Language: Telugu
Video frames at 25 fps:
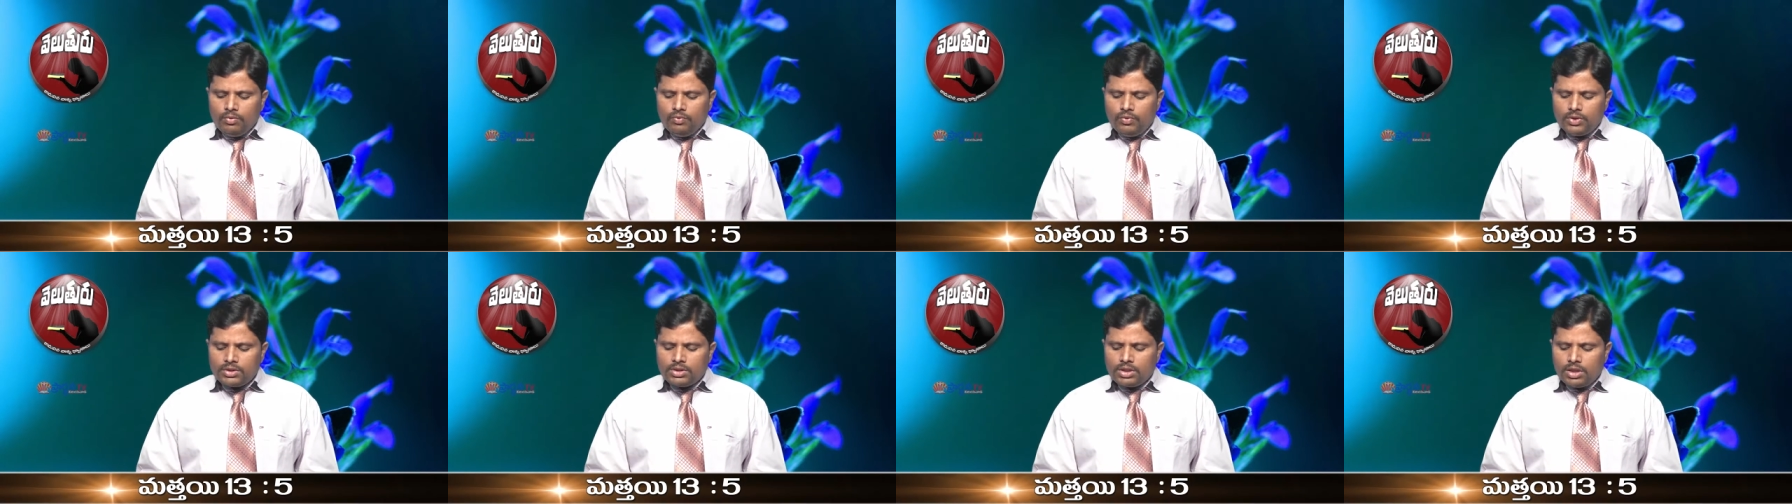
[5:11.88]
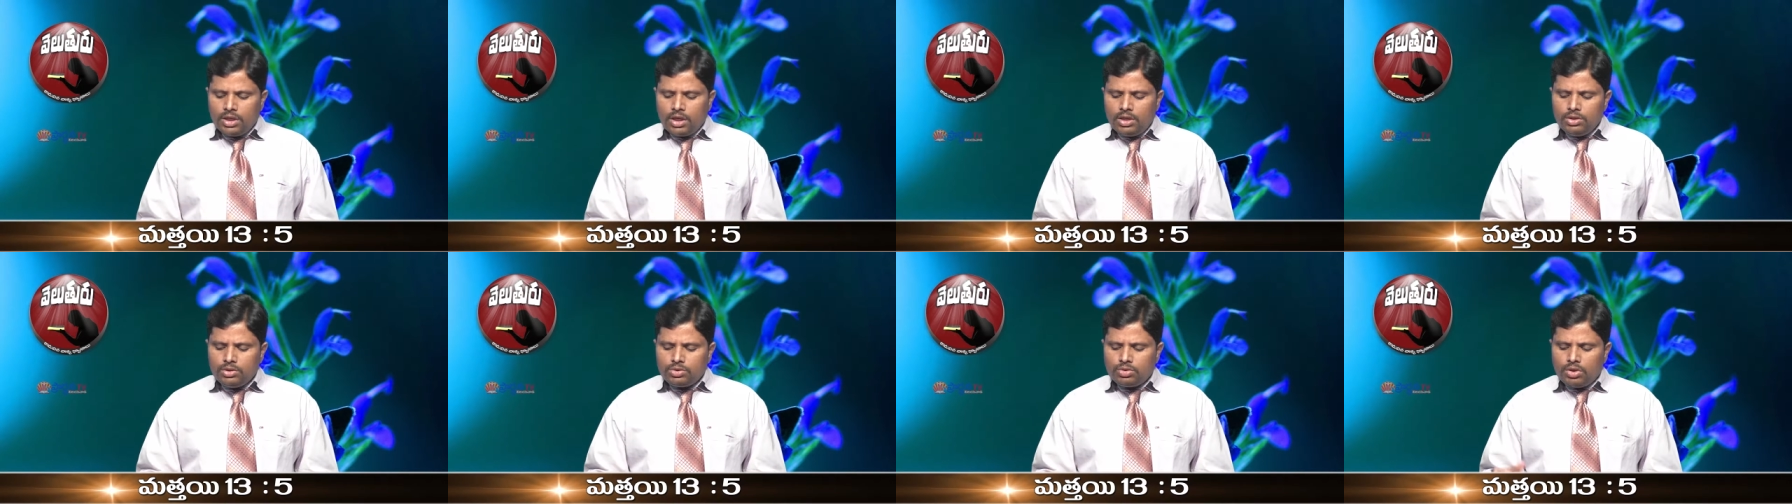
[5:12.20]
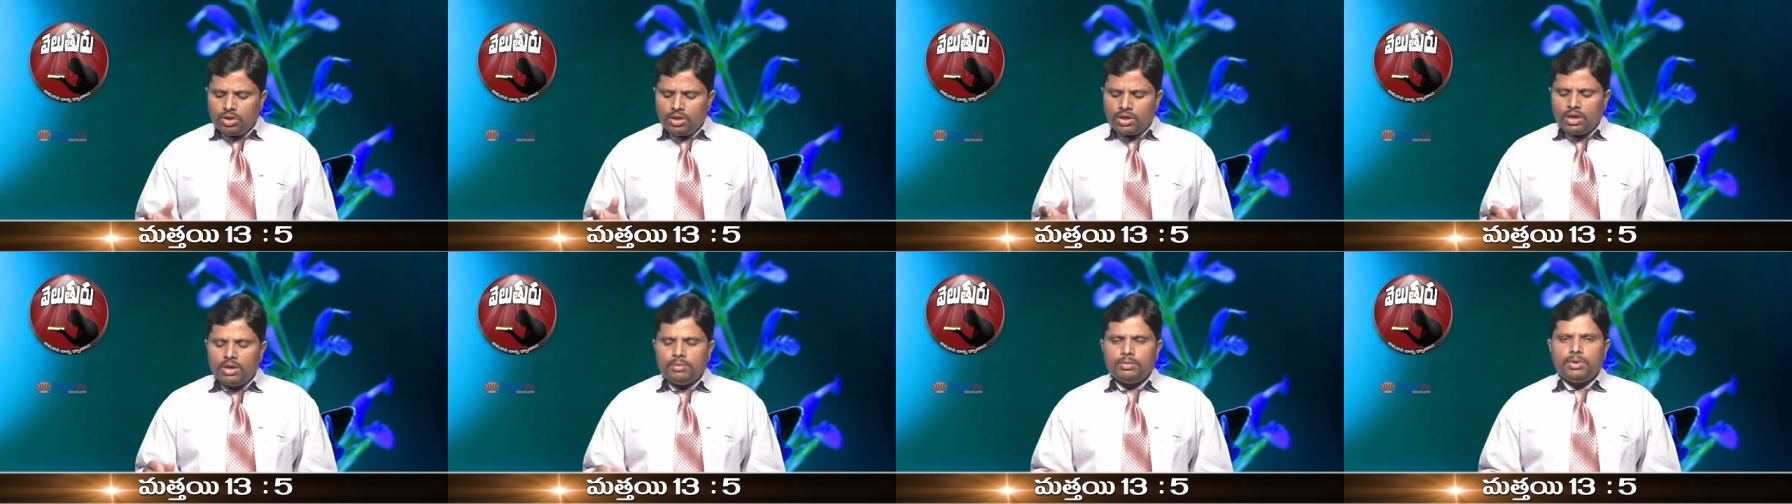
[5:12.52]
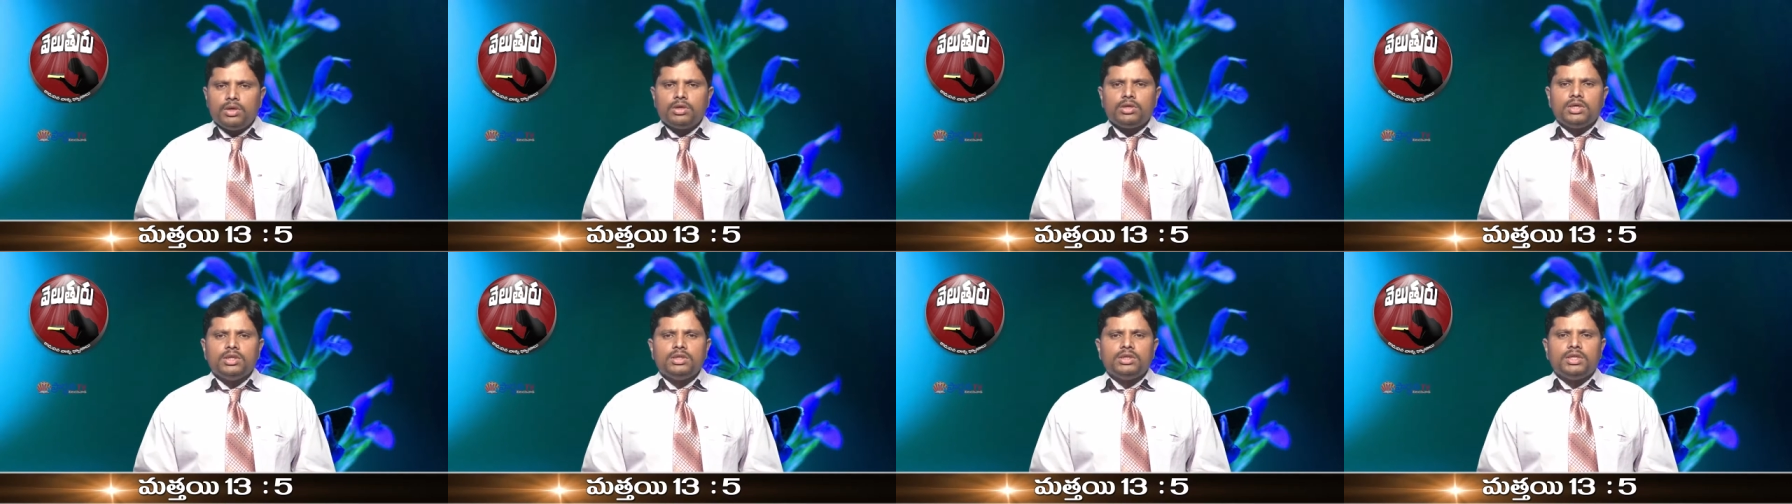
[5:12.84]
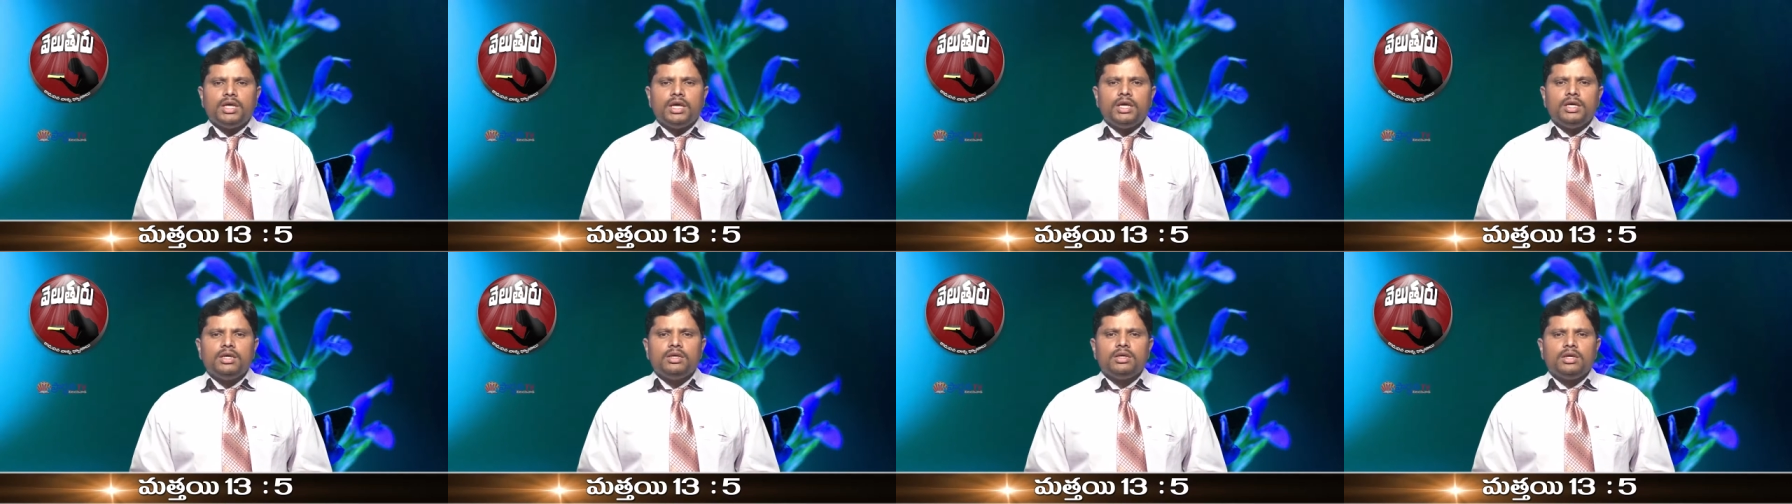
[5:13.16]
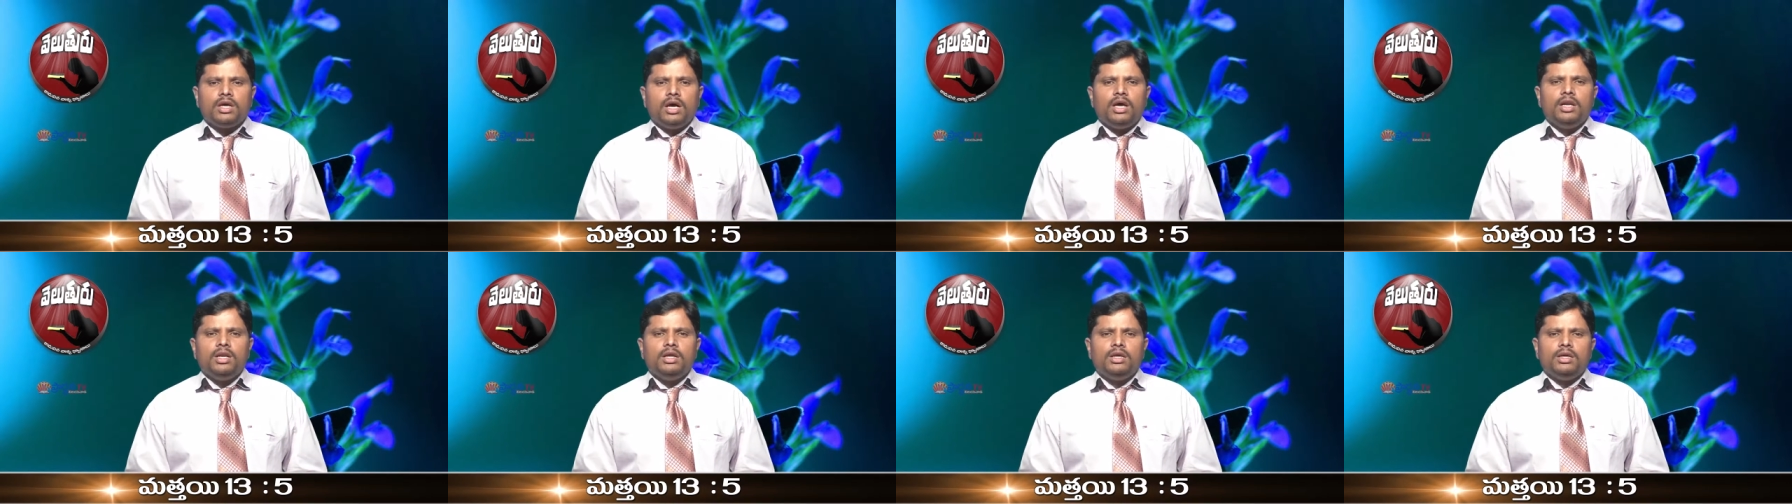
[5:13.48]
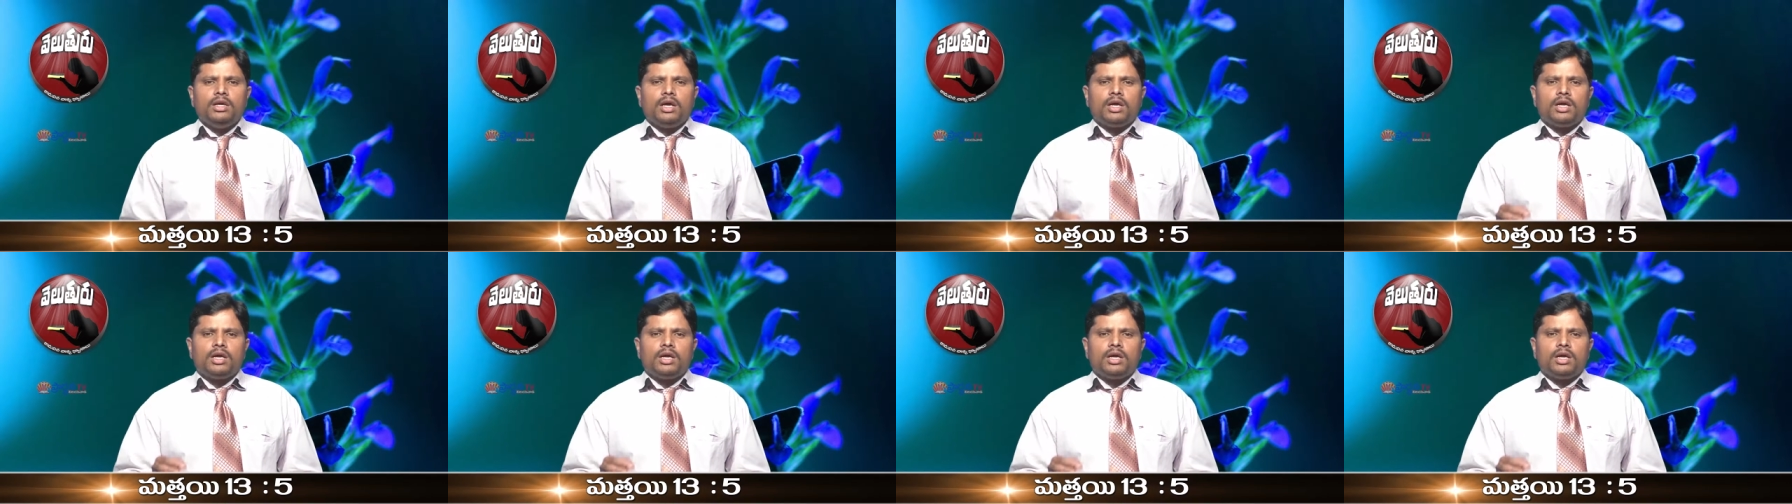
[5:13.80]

విత్తనాలు త్వరగా మొలకెత్తాయి కానీ